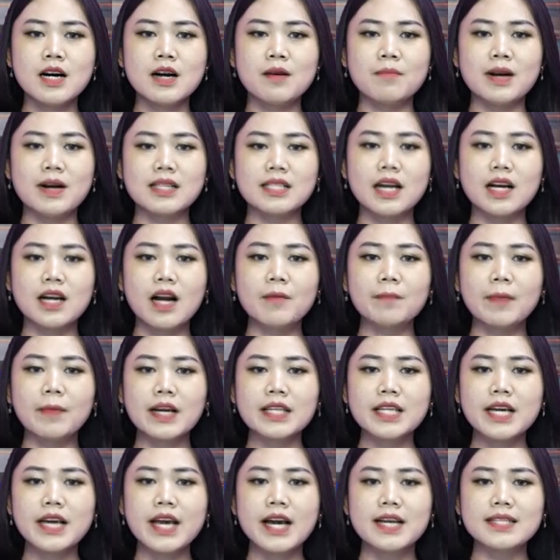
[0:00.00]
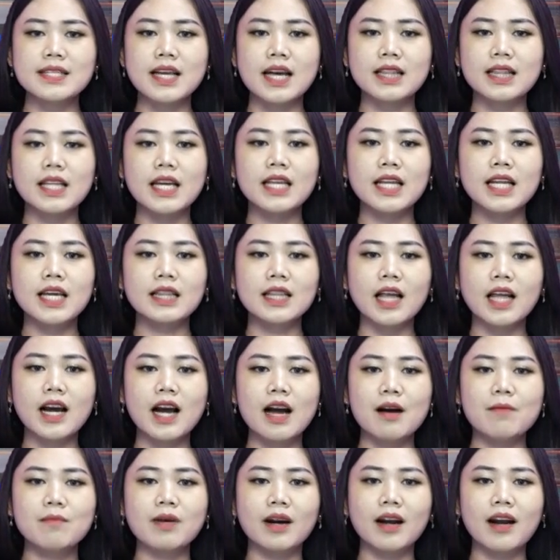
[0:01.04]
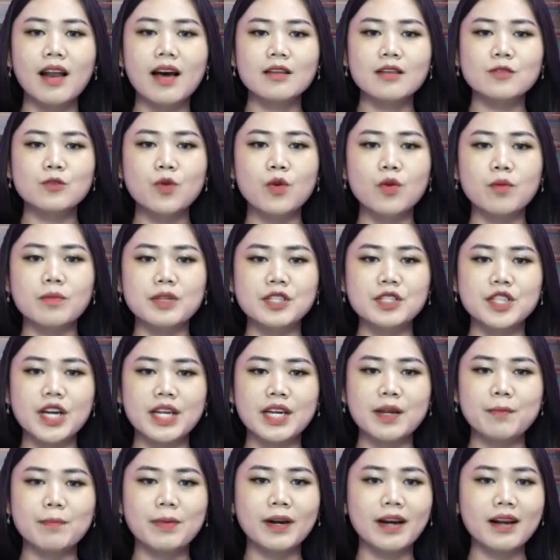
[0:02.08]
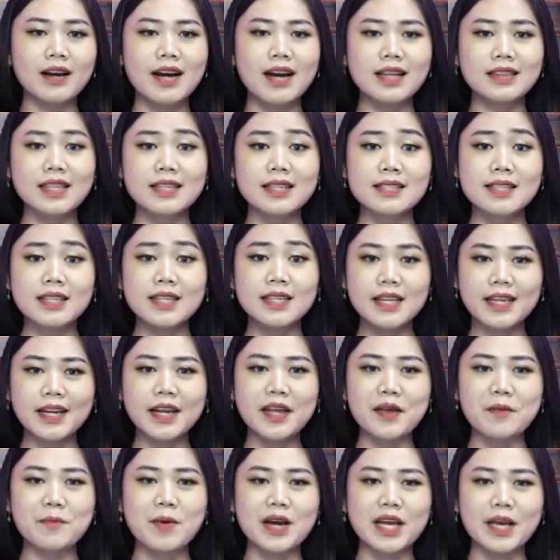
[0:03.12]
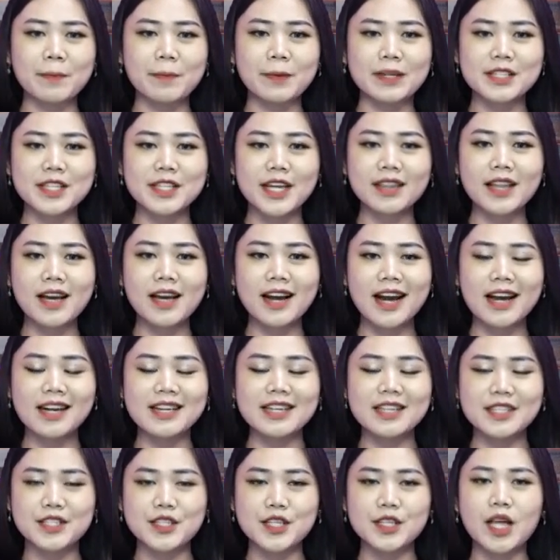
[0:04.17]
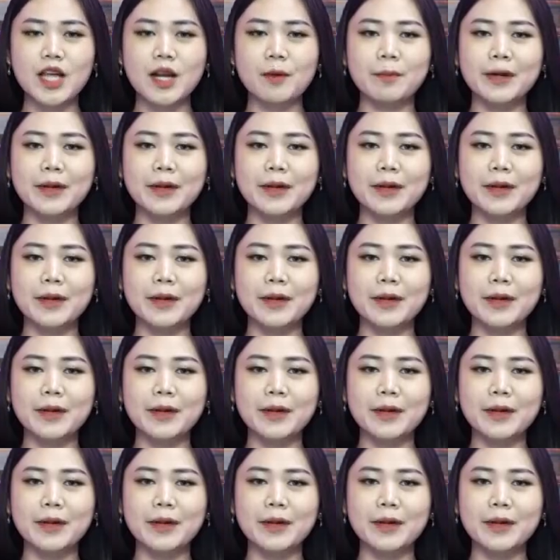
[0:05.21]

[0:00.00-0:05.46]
Masa kampanye yang saat ini tengah berlangsung menjadi berkah tersendiri bagi percetakan digital